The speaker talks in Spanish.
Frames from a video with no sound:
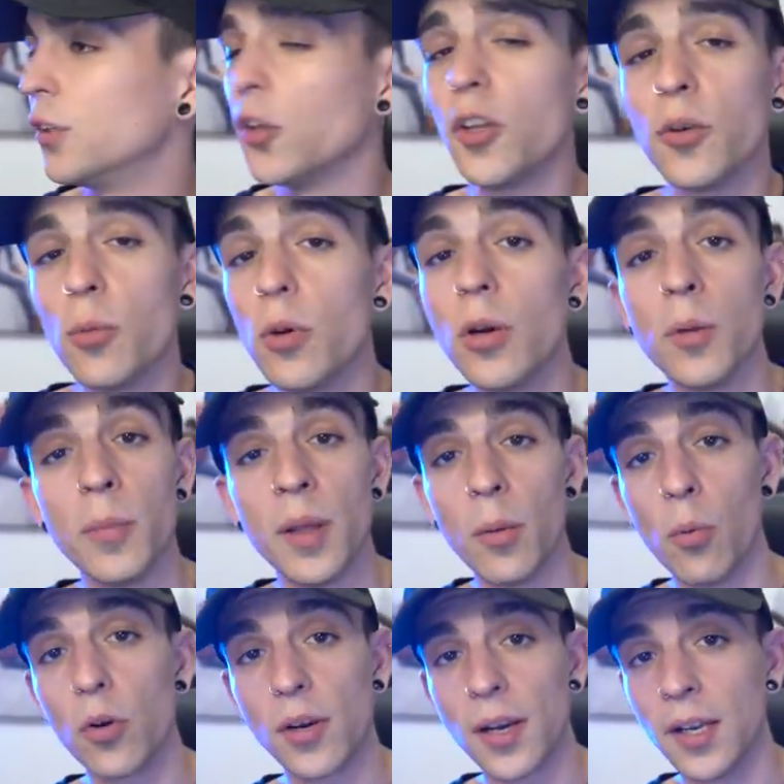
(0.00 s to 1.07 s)
Entonces, bueno, me
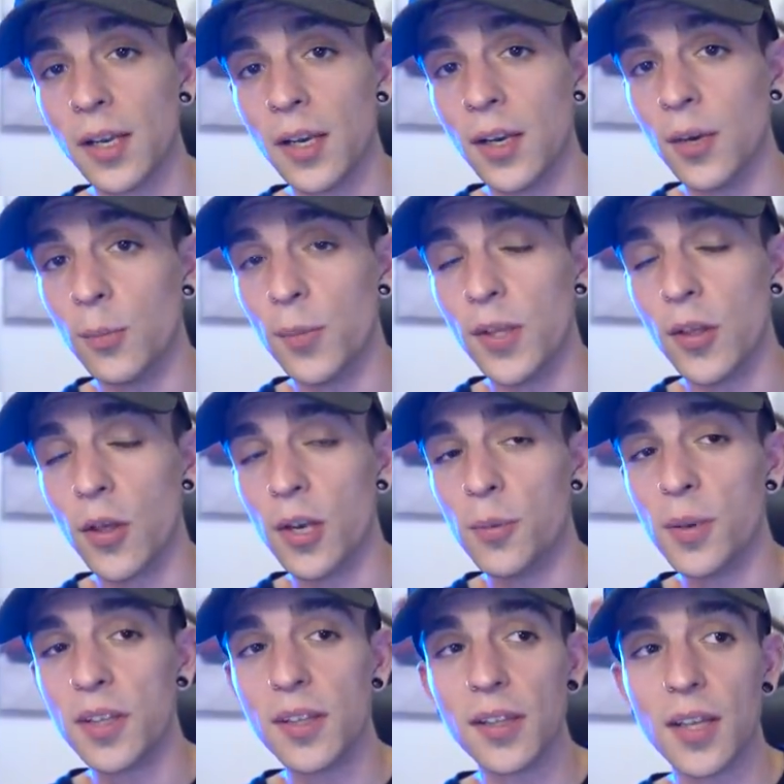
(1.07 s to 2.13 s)
borran el vídeo del
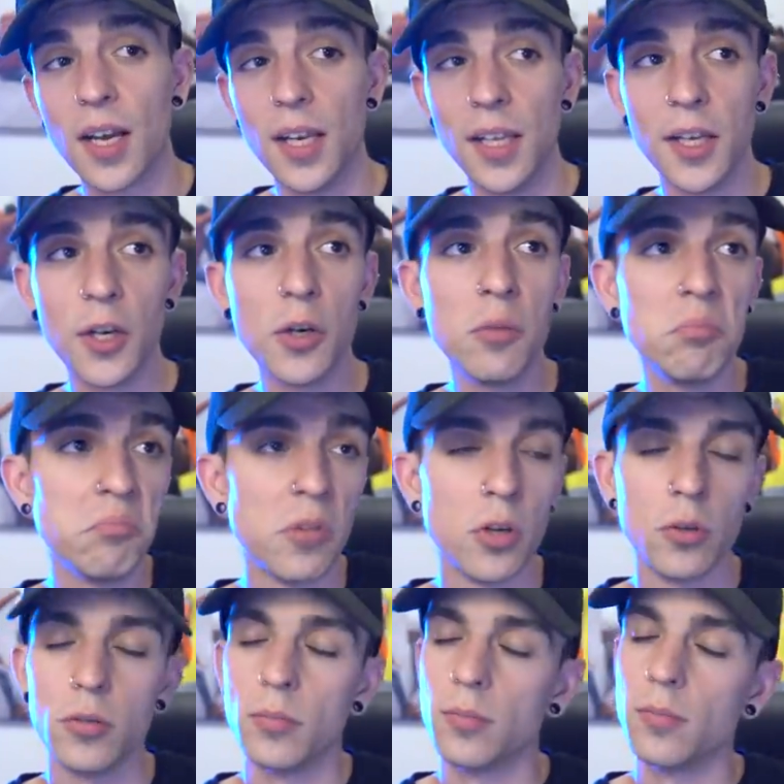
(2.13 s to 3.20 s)
Vicente Calderón,
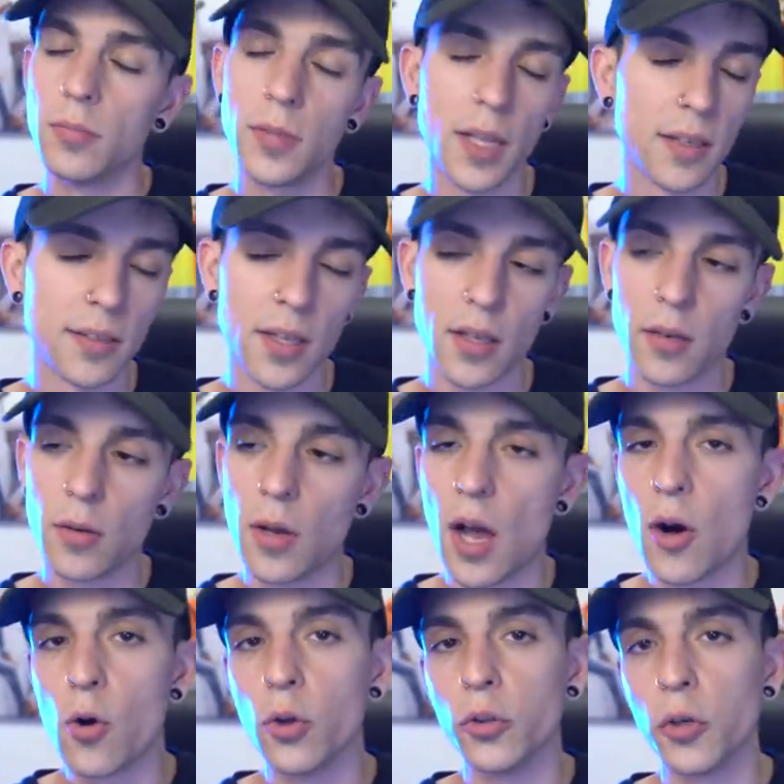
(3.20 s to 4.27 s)
bueno, ya está.
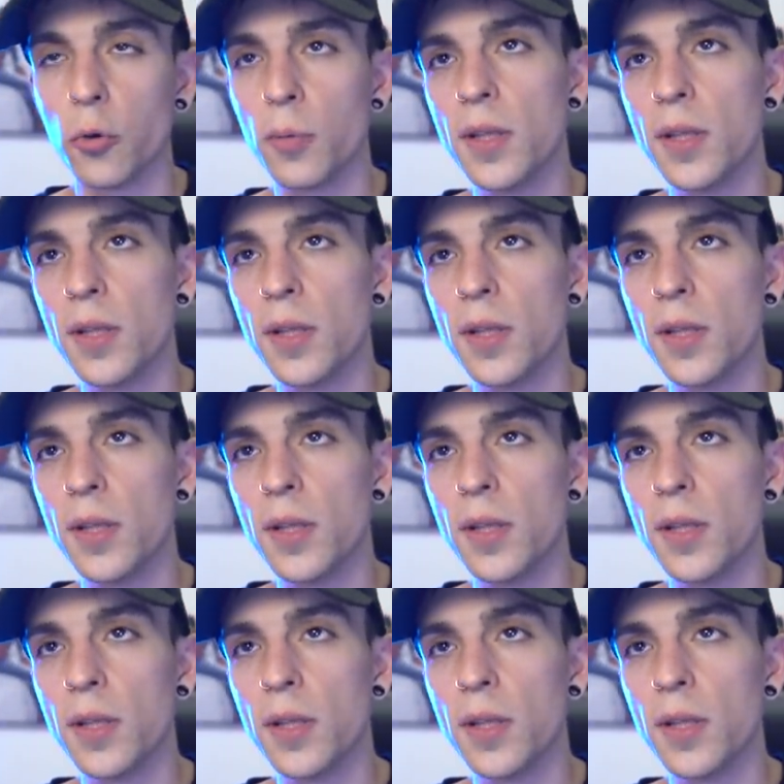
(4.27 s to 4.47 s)
Hago otro